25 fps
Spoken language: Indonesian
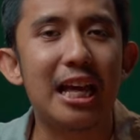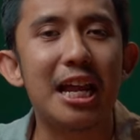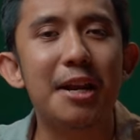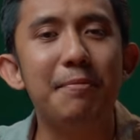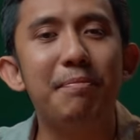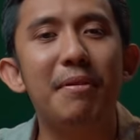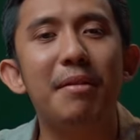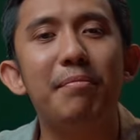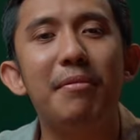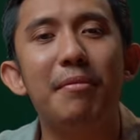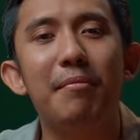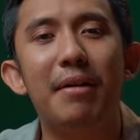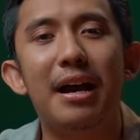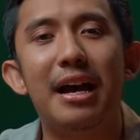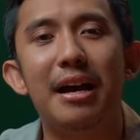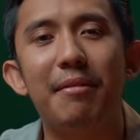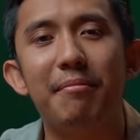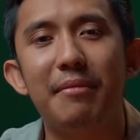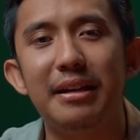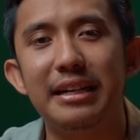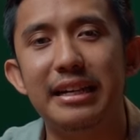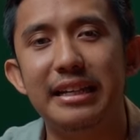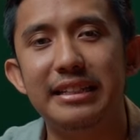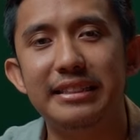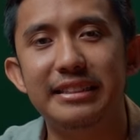tanpa
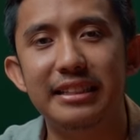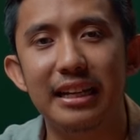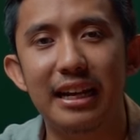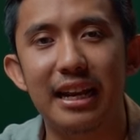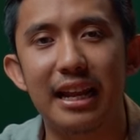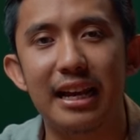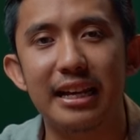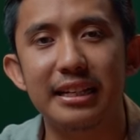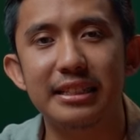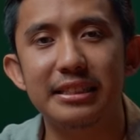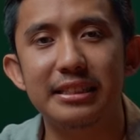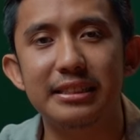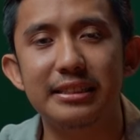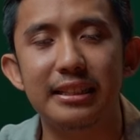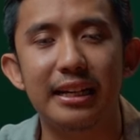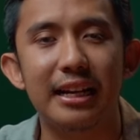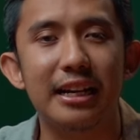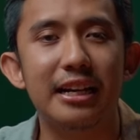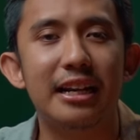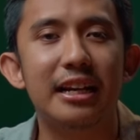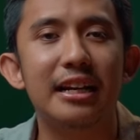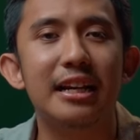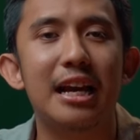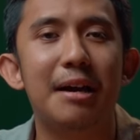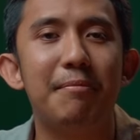pemahaman yang jelas,
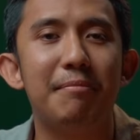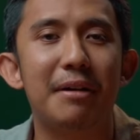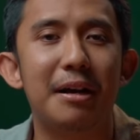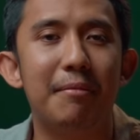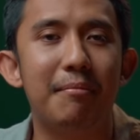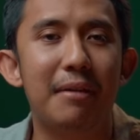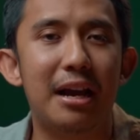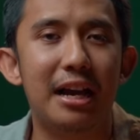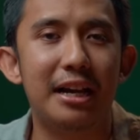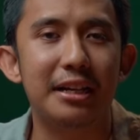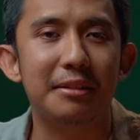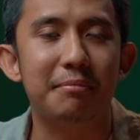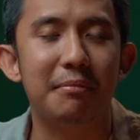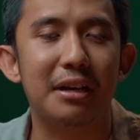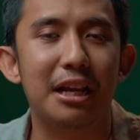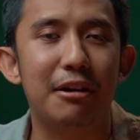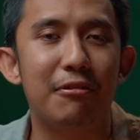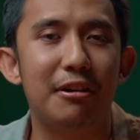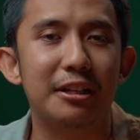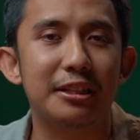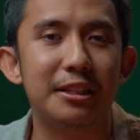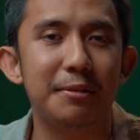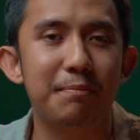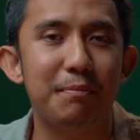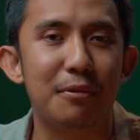trader gampang banget
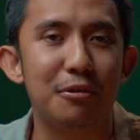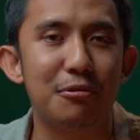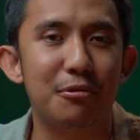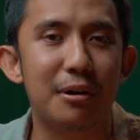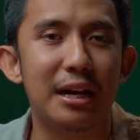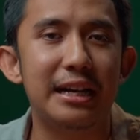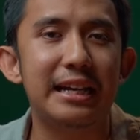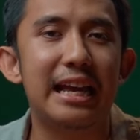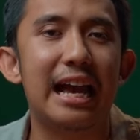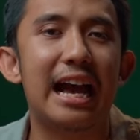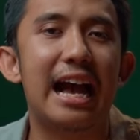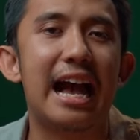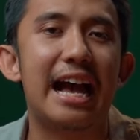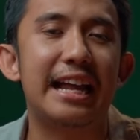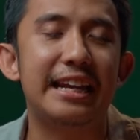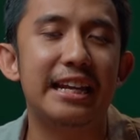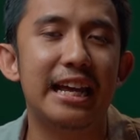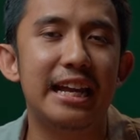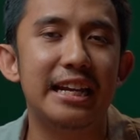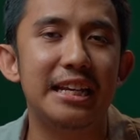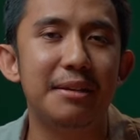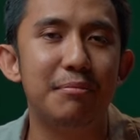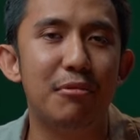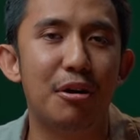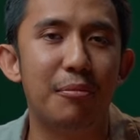melewati peluang yang
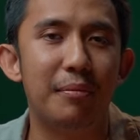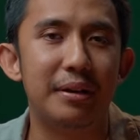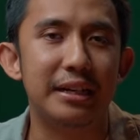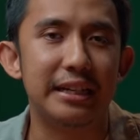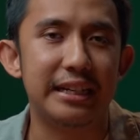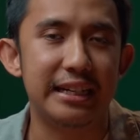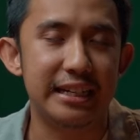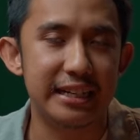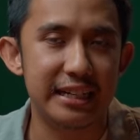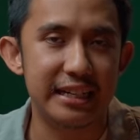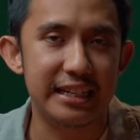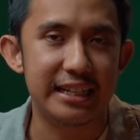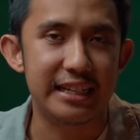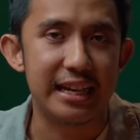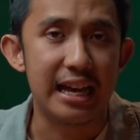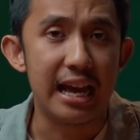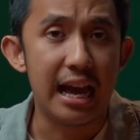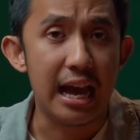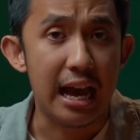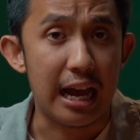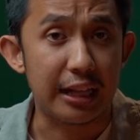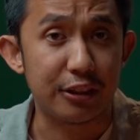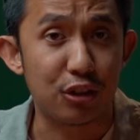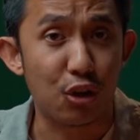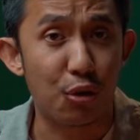ada di momen ini,
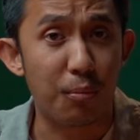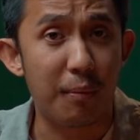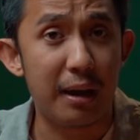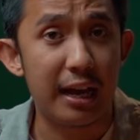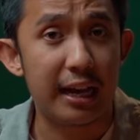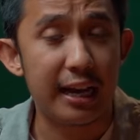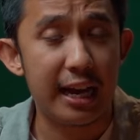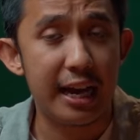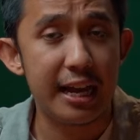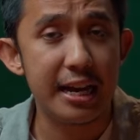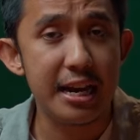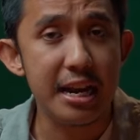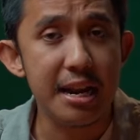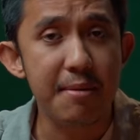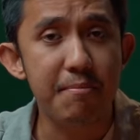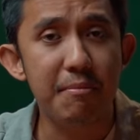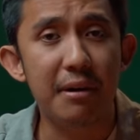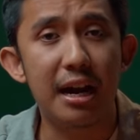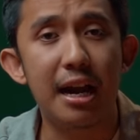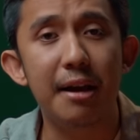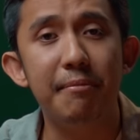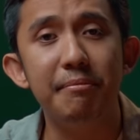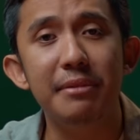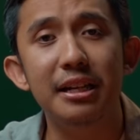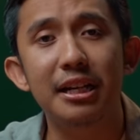atau bahkan
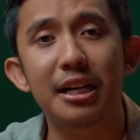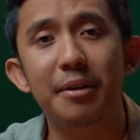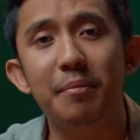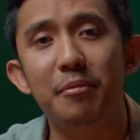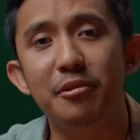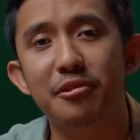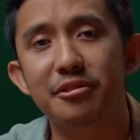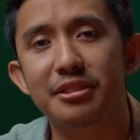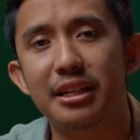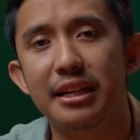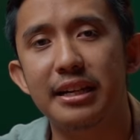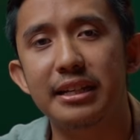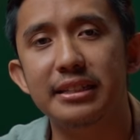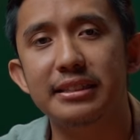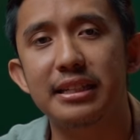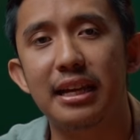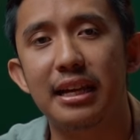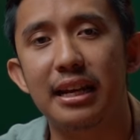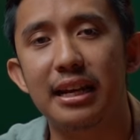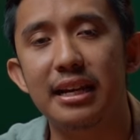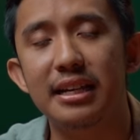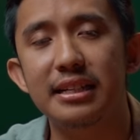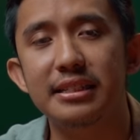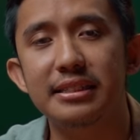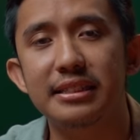mengambil keputusan yang
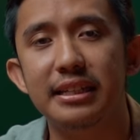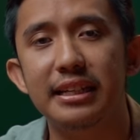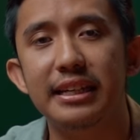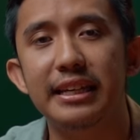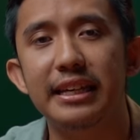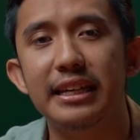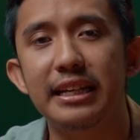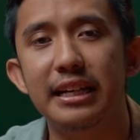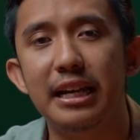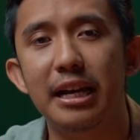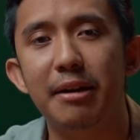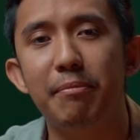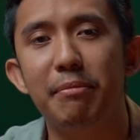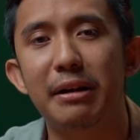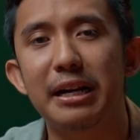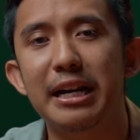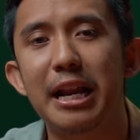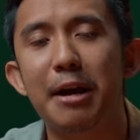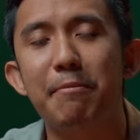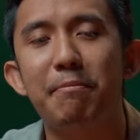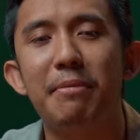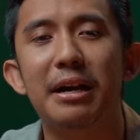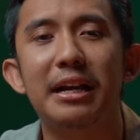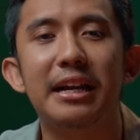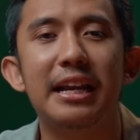salah sehingga
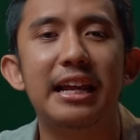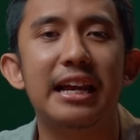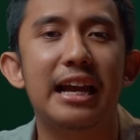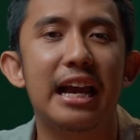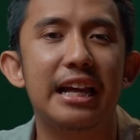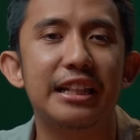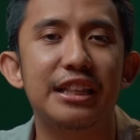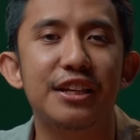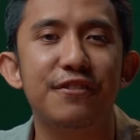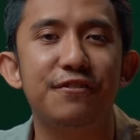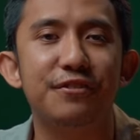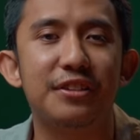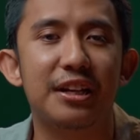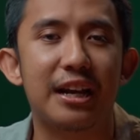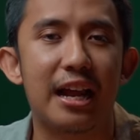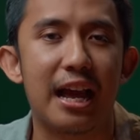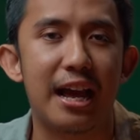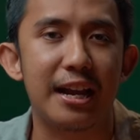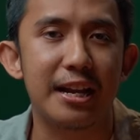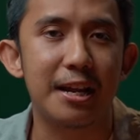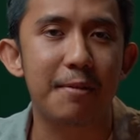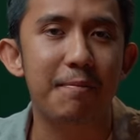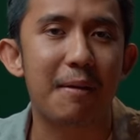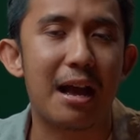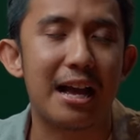berdampak negatif
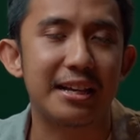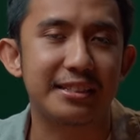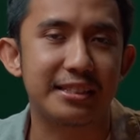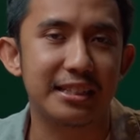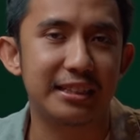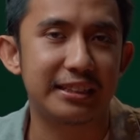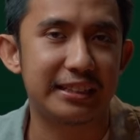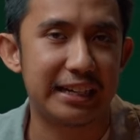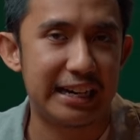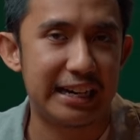terhadap hasil